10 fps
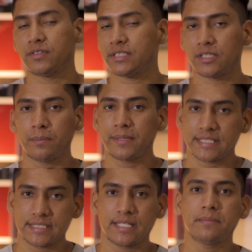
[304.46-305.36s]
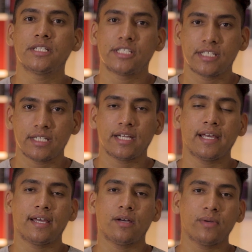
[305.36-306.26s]
você não precisa emitir
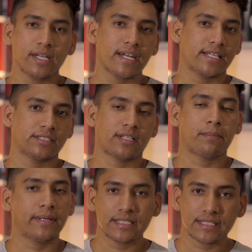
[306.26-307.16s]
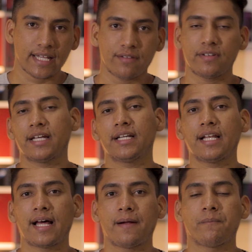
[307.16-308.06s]
é, o ingresso, apenas leve ela
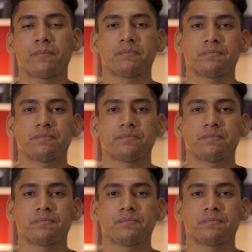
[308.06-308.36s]
lá.